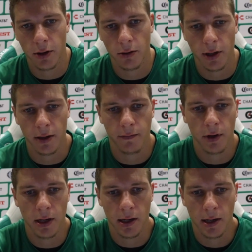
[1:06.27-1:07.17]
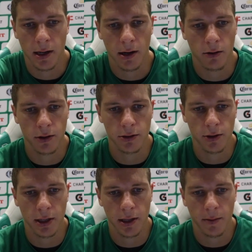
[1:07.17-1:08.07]
Creo que fue la,
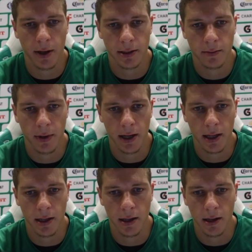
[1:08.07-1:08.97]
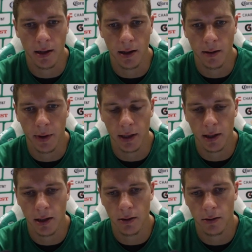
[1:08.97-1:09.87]
condicionante más, más grande del,
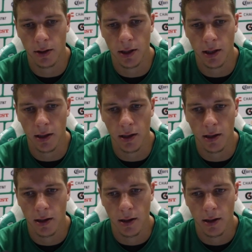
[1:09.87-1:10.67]
partido. Este,